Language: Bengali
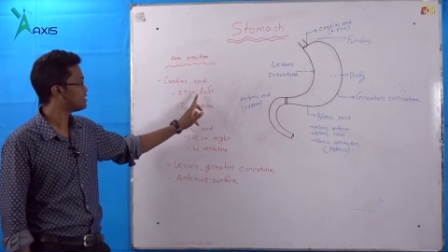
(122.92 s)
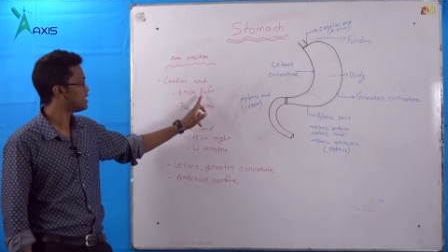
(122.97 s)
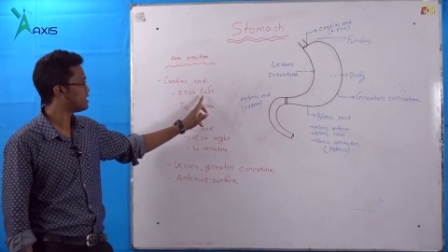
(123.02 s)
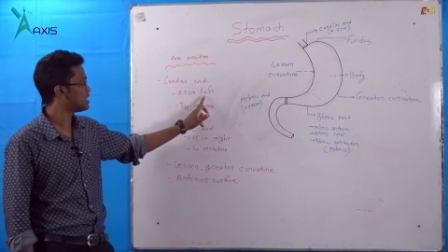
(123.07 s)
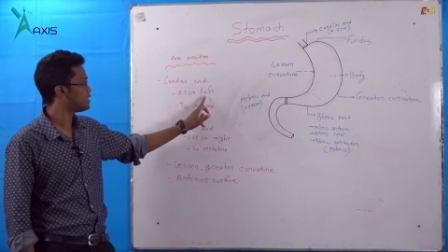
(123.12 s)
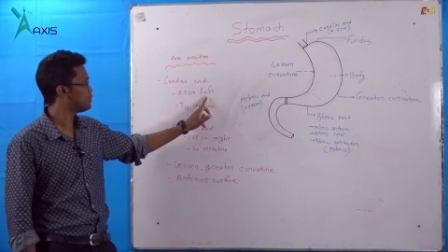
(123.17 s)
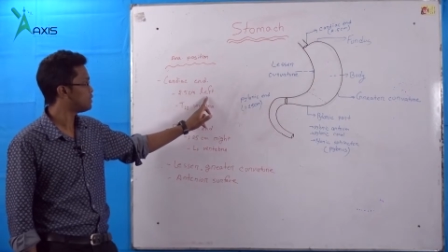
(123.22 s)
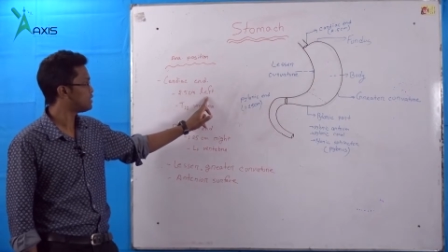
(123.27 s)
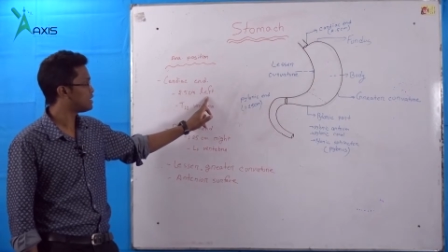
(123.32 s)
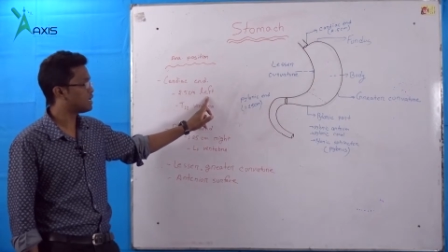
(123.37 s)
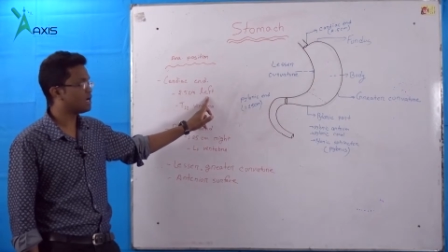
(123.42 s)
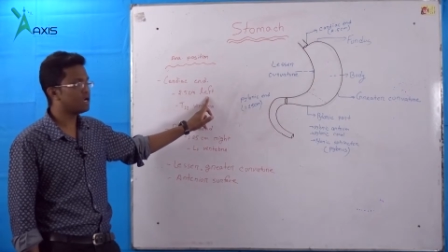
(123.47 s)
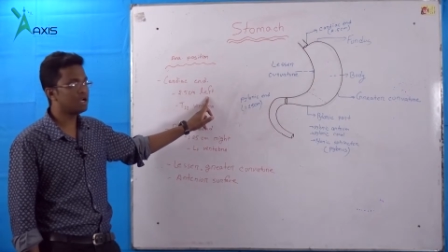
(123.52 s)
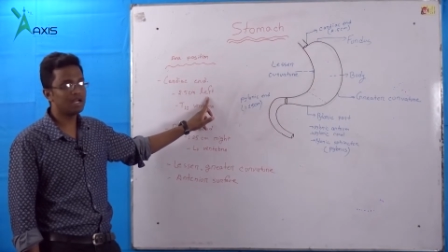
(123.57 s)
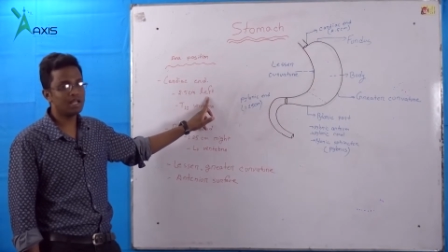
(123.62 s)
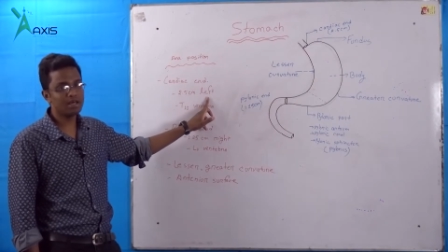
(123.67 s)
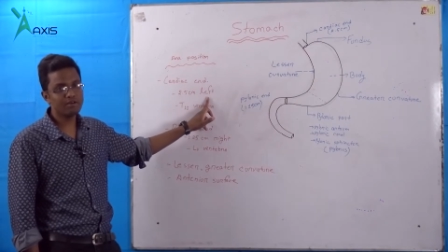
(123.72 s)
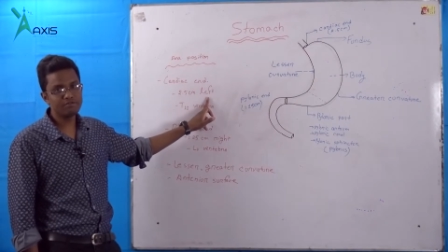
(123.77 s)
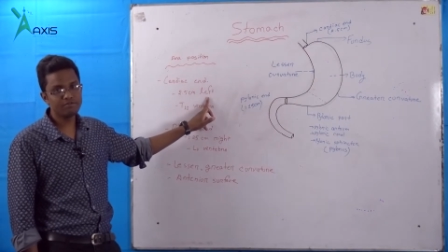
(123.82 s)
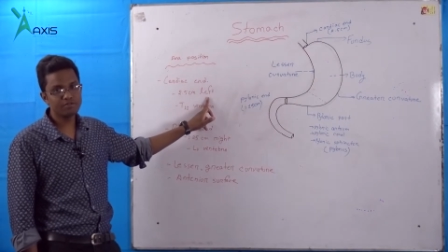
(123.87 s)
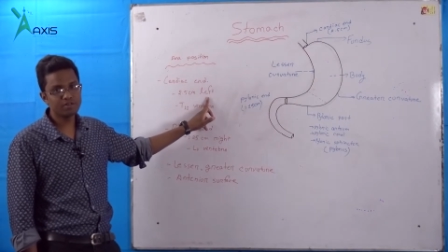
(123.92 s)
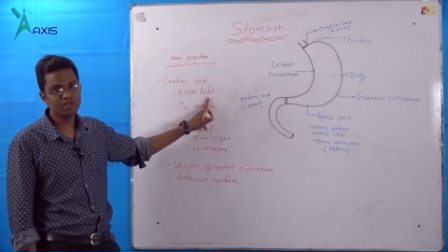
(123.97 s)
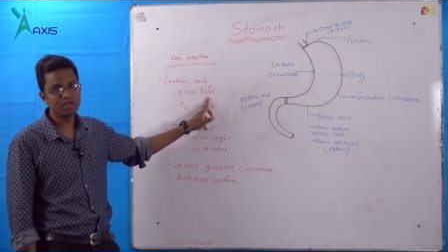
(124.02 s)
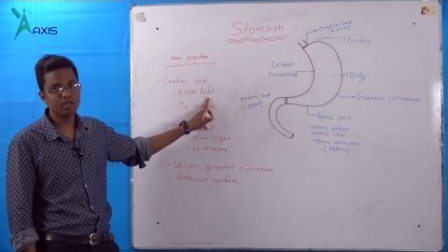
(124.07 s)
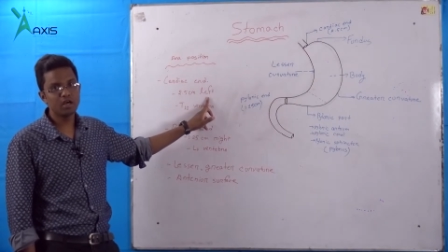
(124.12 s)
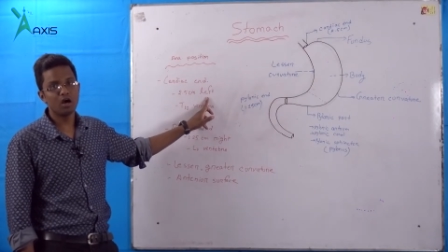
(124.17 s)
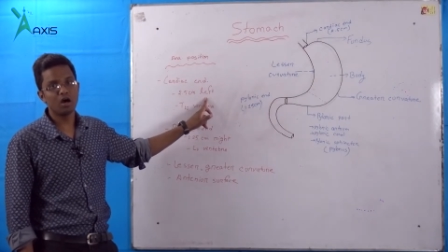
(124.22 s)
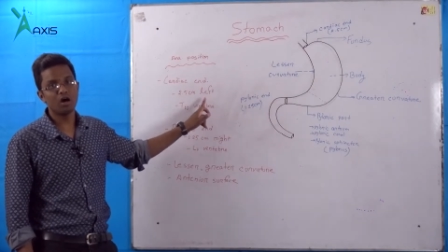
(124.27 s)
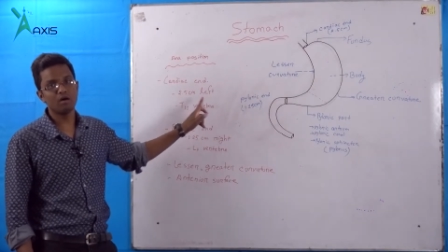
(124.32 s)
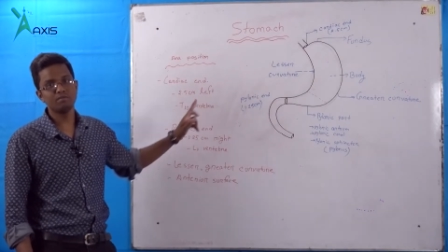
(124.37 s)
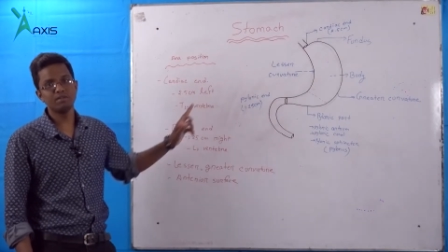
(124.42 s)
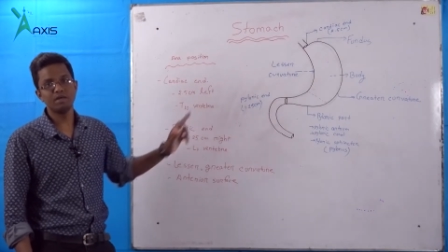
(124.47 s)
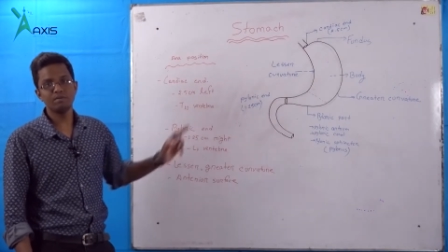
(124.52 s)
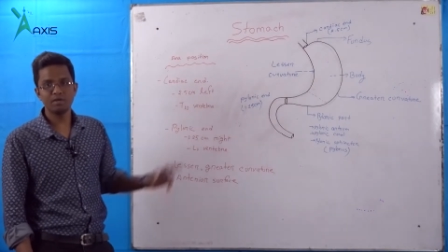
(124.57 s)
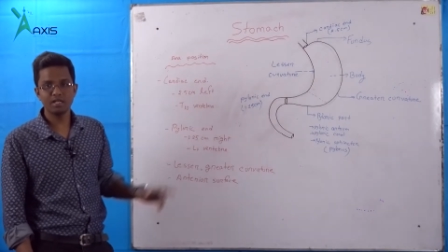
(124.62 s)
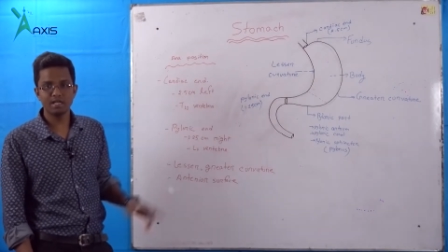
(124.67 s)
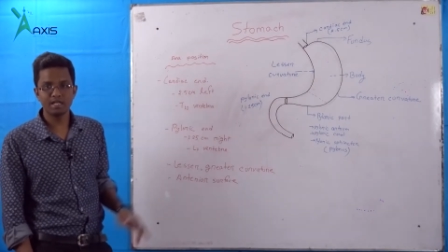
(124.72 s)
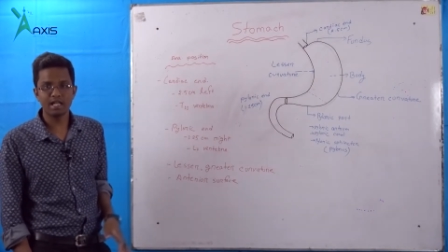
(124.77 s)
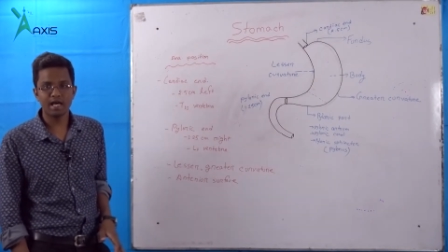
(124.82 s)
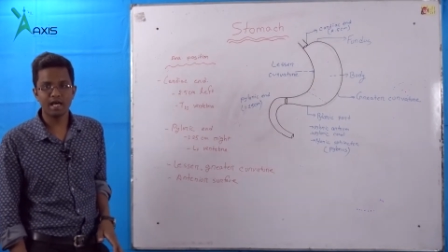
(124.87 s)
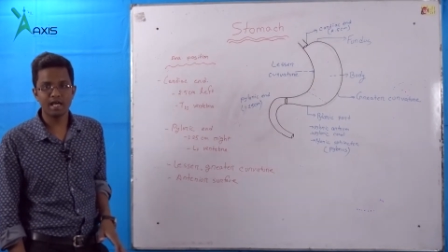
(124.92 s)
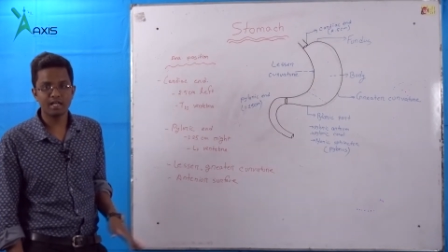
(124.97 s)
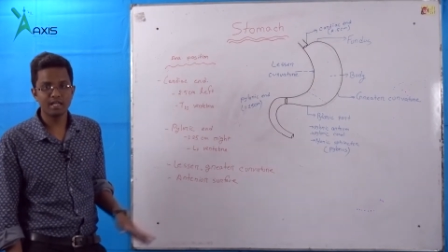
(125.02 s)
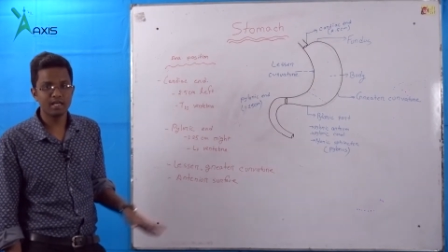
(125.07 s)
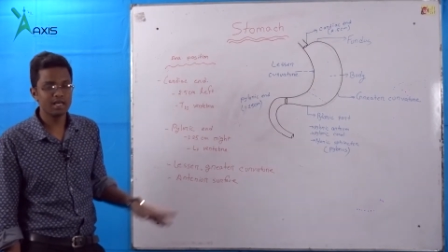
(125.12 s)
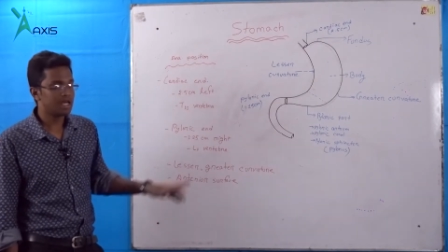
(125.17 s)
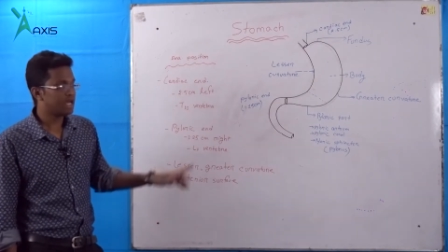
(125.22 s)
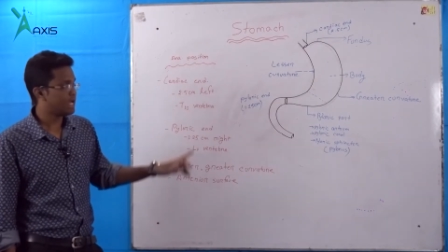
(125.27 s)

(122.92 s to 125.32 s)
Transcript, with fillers: সেন্টিমিটার লেফট অফ দ্য মিড লাইন